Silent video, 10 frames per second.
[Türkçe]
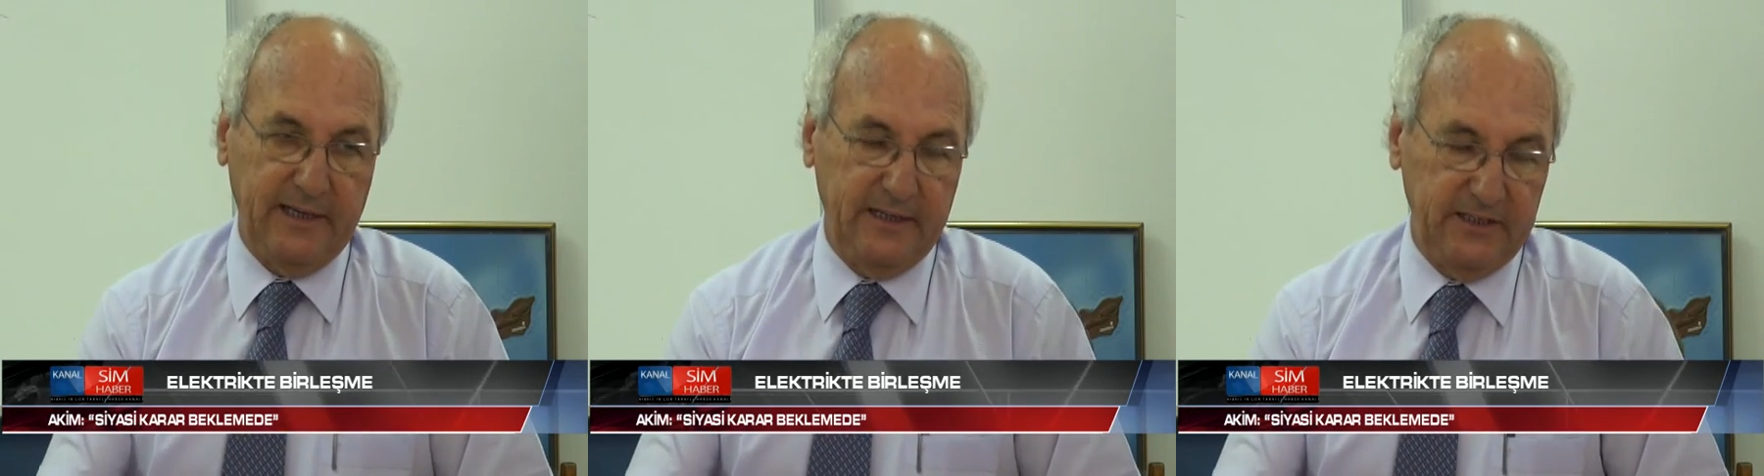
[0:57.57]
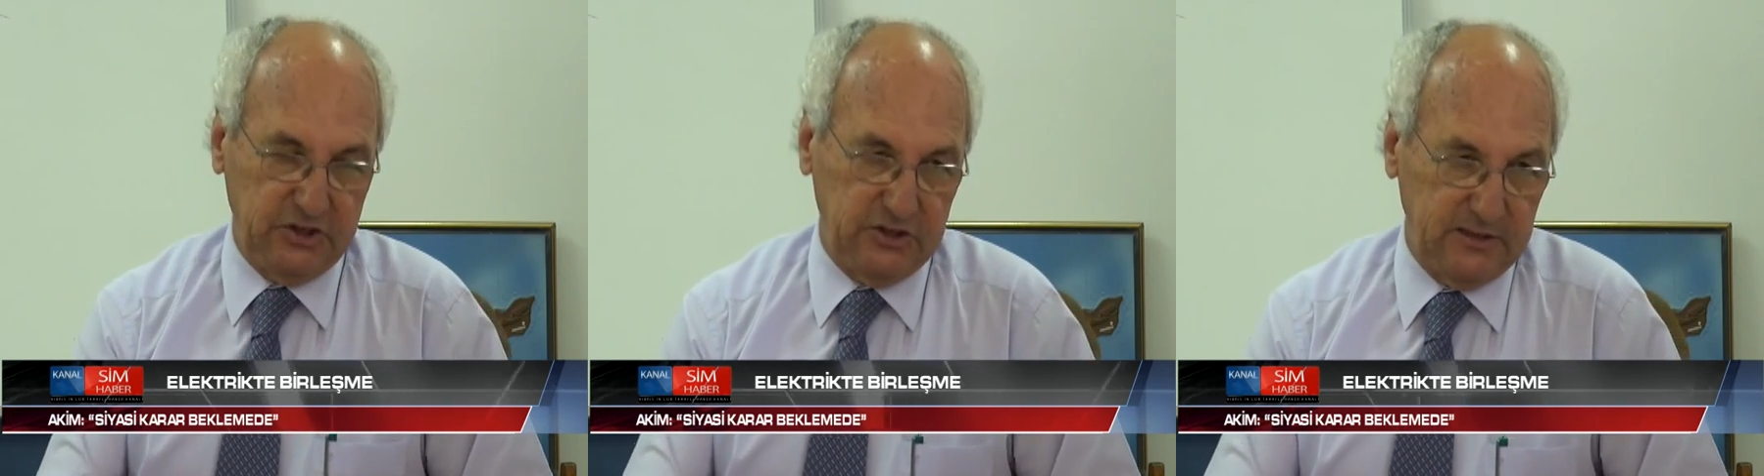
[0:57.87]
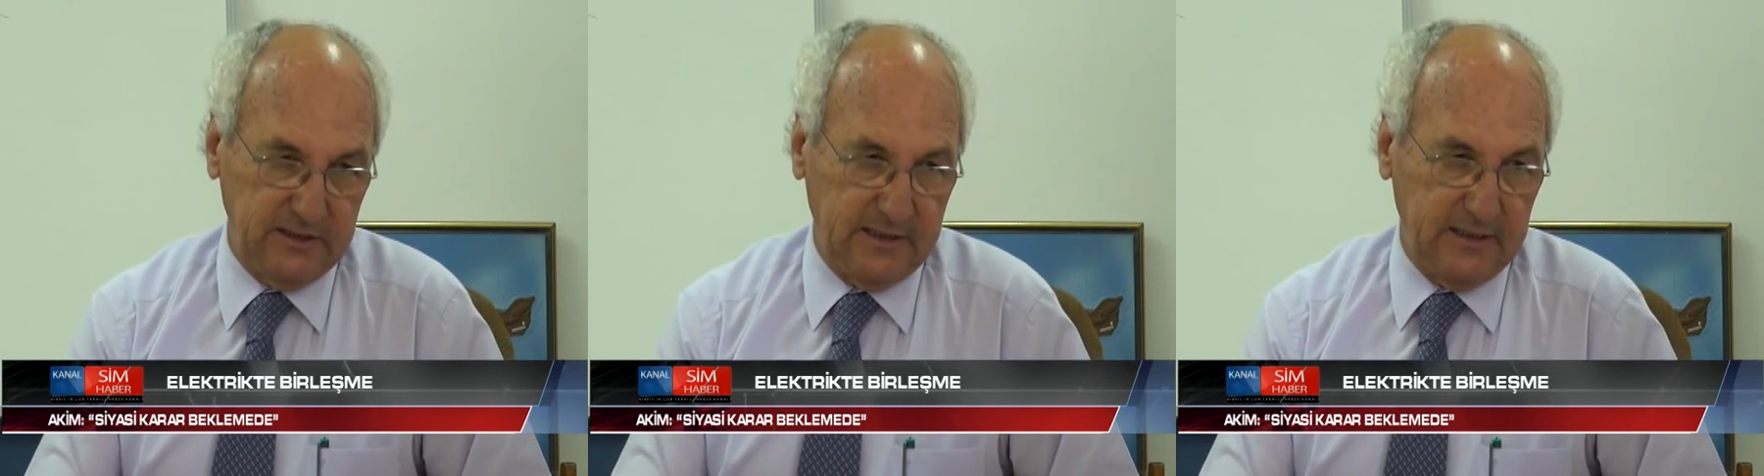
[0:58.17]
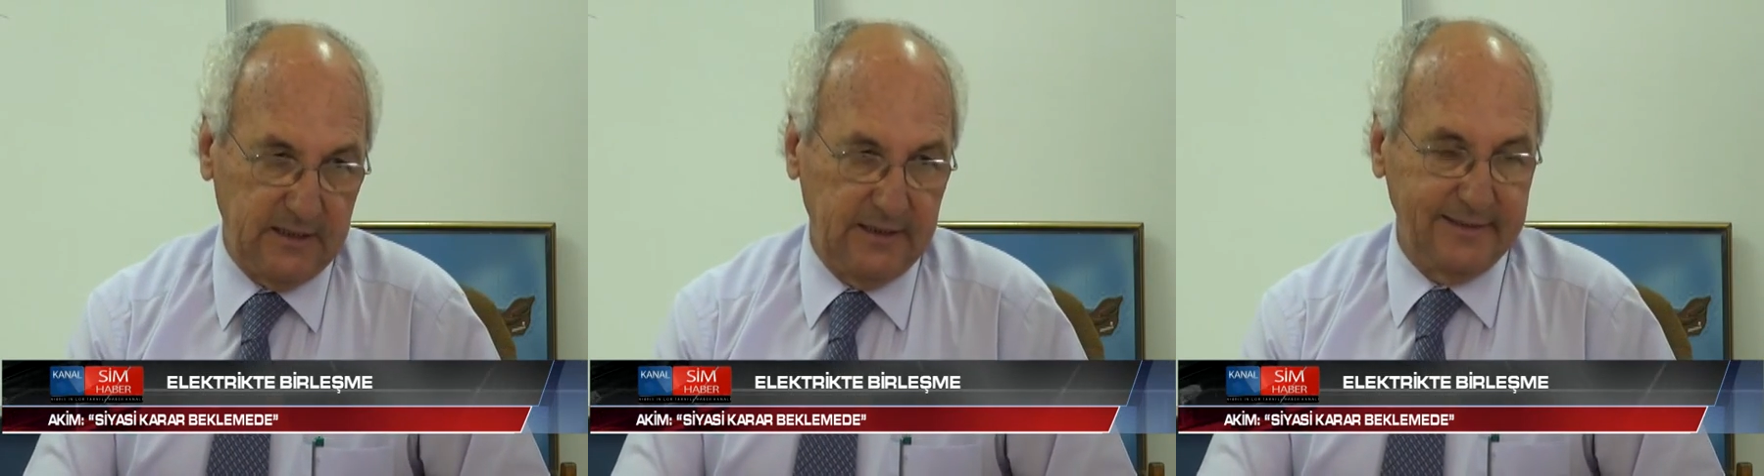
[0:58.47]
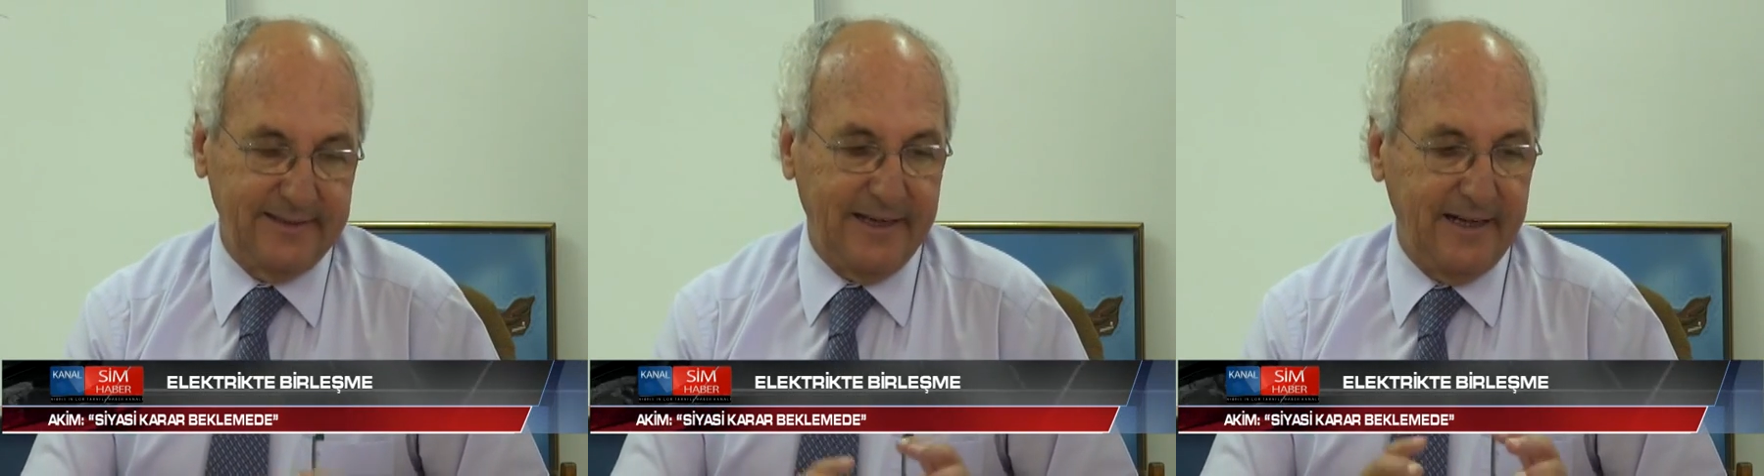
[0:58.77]
ancak ödemenin
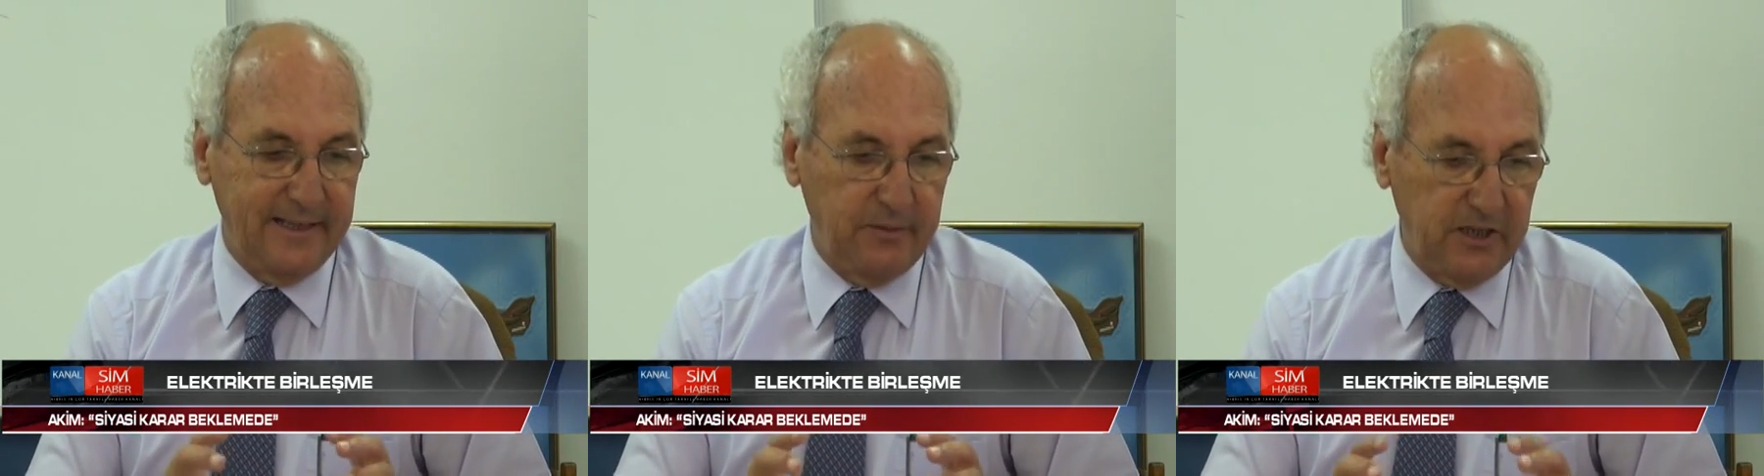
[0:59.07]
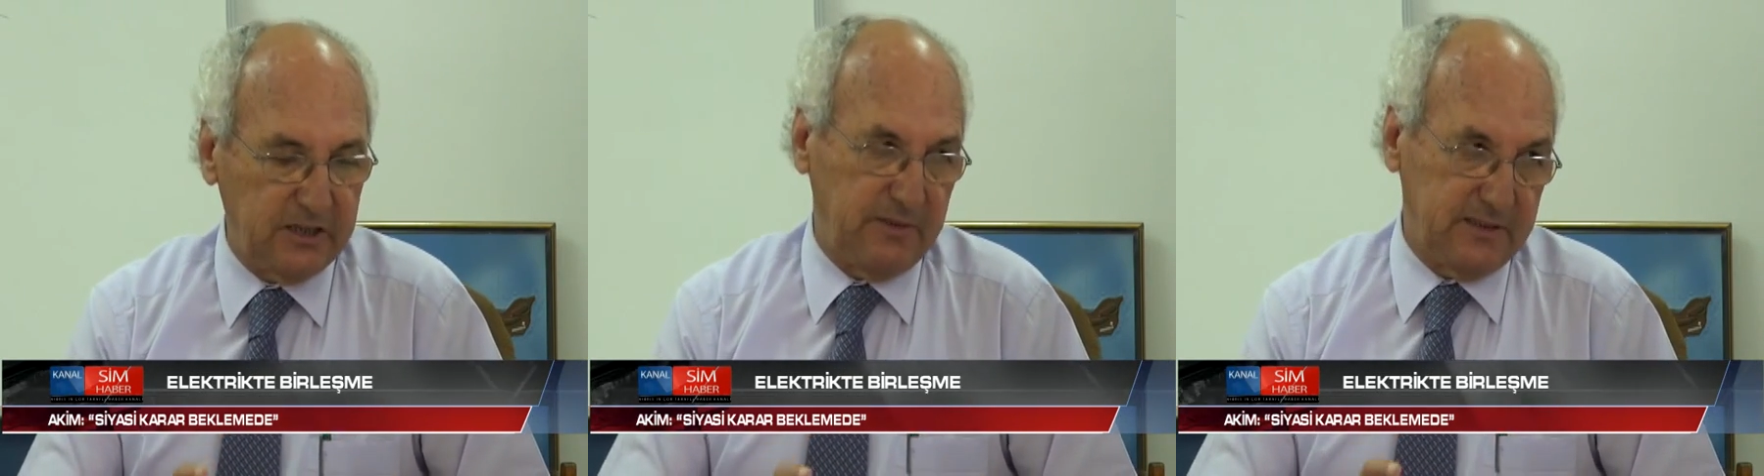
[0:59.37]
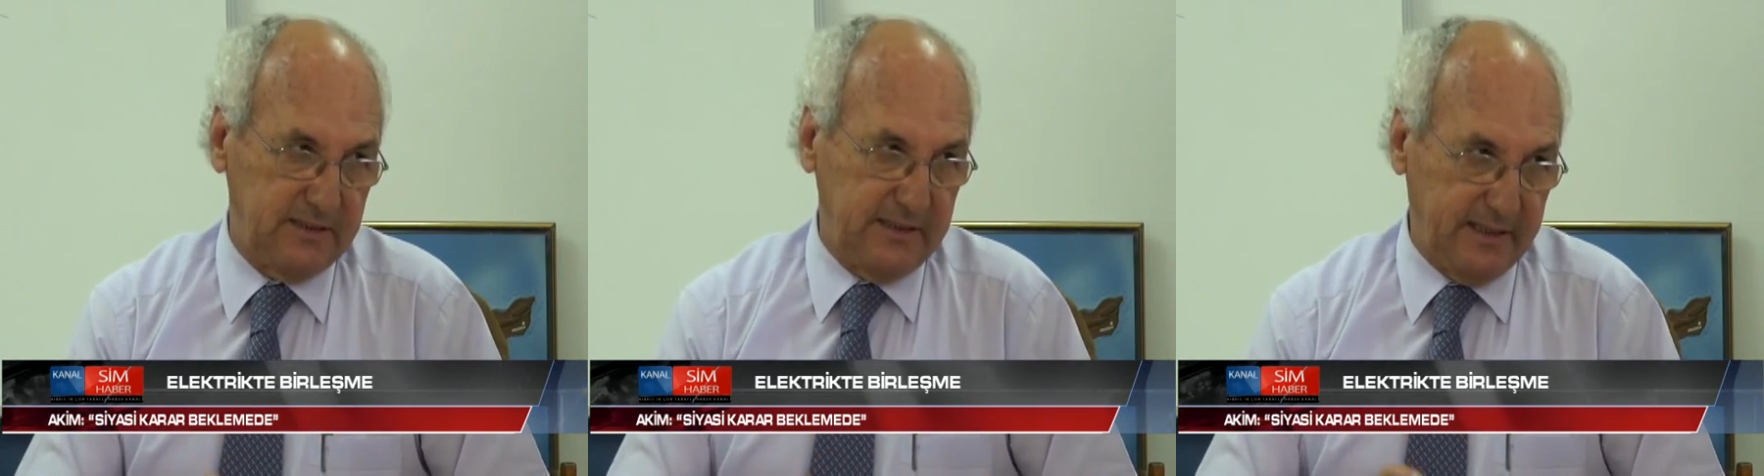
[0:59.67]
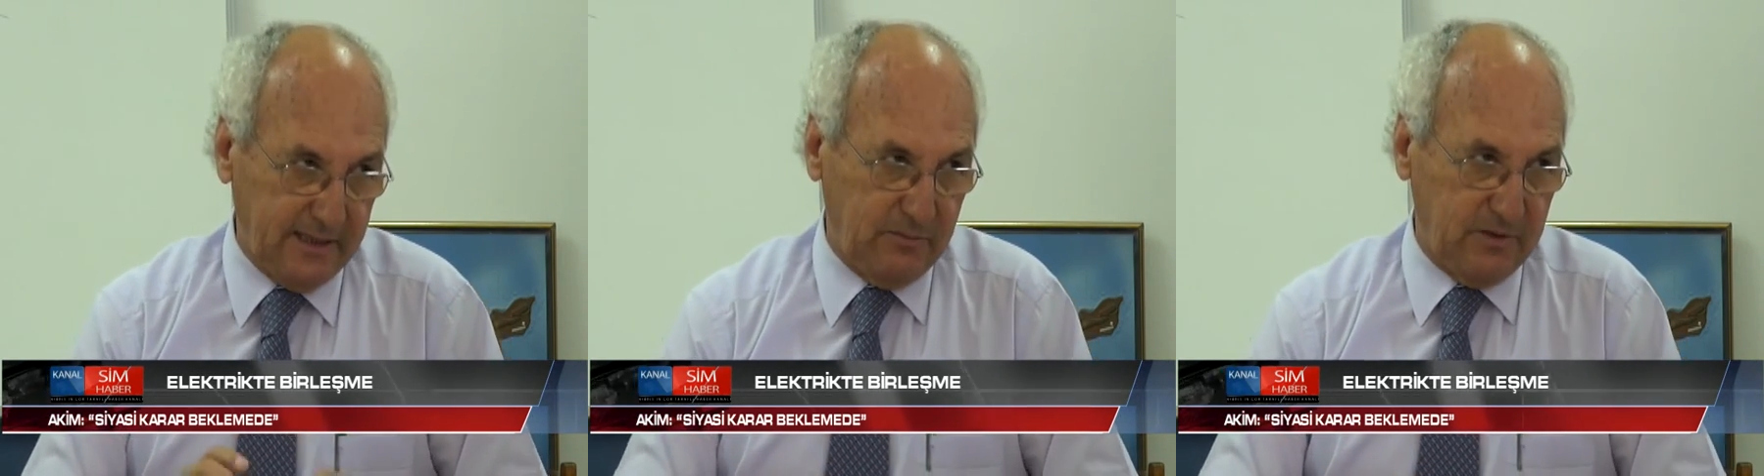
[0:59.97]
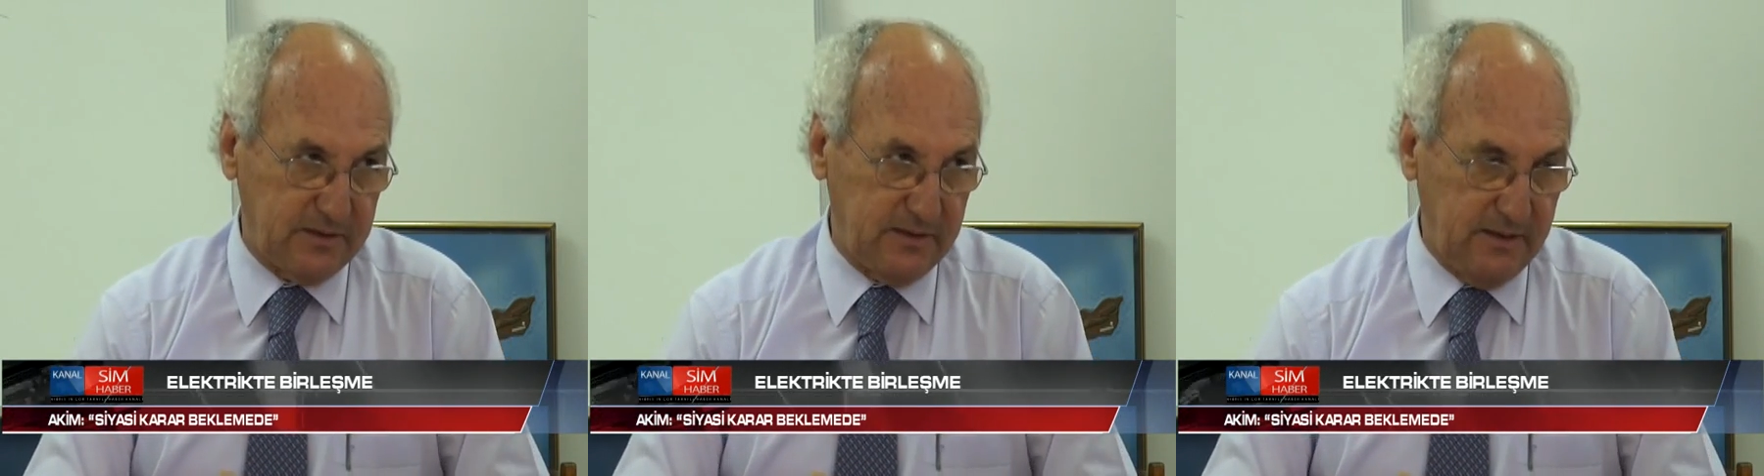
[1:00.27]
kesinlikle yapılacağını ve
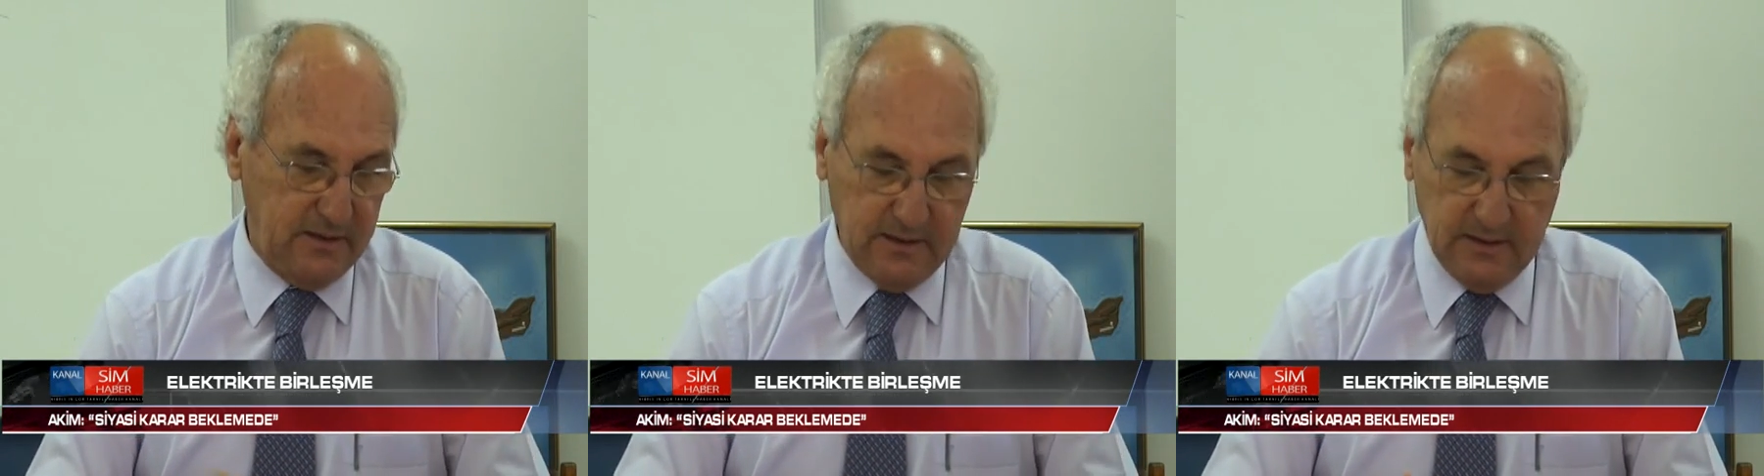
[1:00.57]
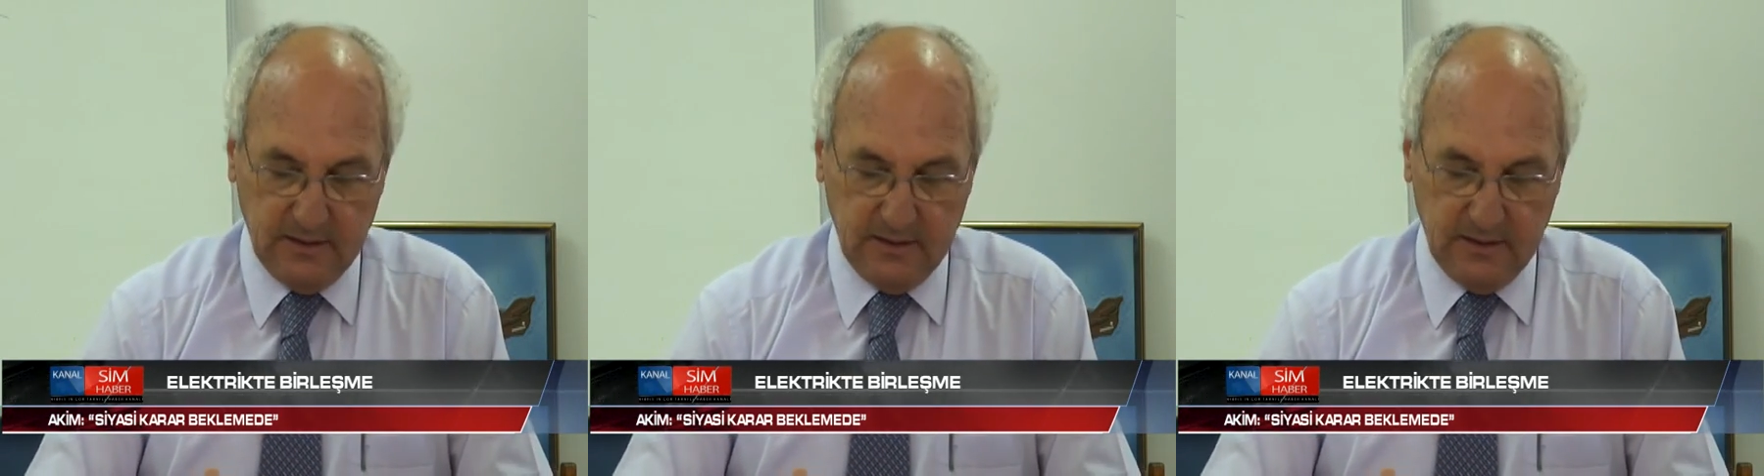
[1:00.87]
bununla ilgili bir